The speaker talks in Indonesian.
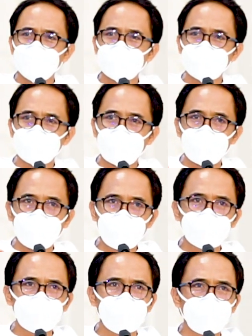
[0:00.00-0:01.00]

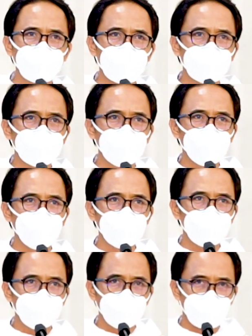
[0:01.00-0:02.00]
salah satu
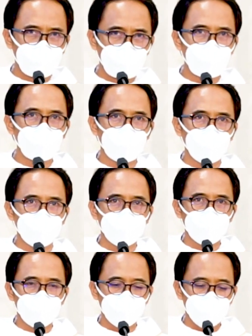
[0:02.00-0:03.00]
aktivis
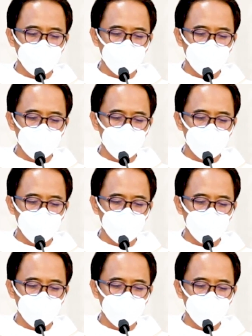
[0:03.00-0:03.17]
protes.